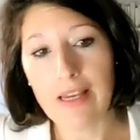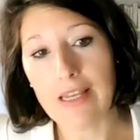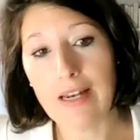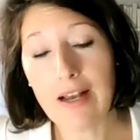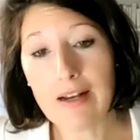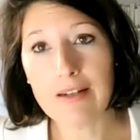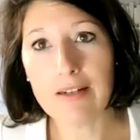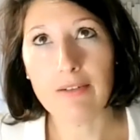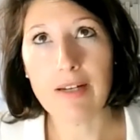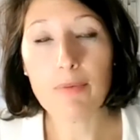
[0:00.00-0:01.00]
Et là,
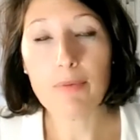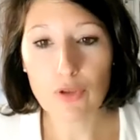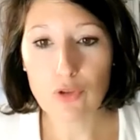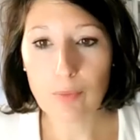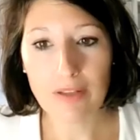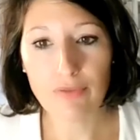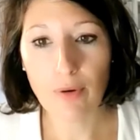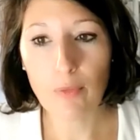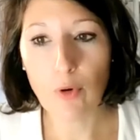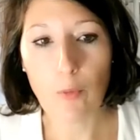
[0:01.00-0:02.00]
l'absence de
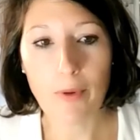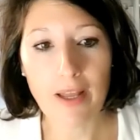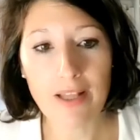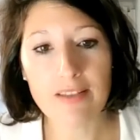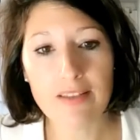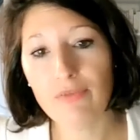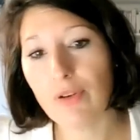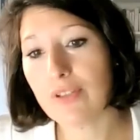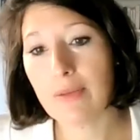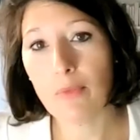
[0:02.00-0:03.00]
plateforme européenne, c'est
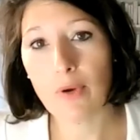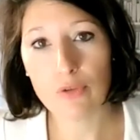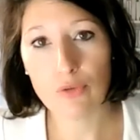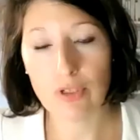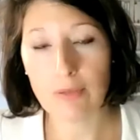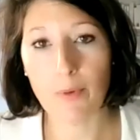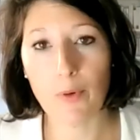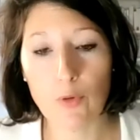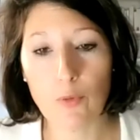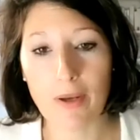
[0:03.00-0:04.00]
forcément un sujet de
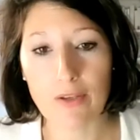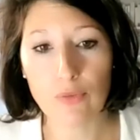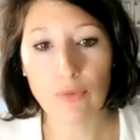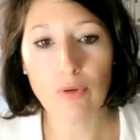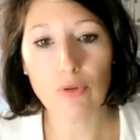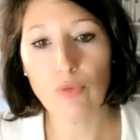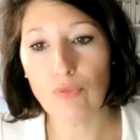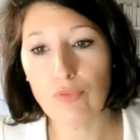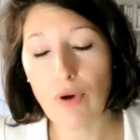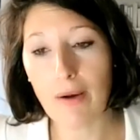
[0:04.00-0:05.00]
préoccupation quand on
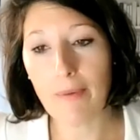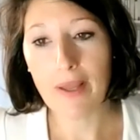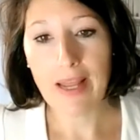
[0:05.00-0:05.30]
voit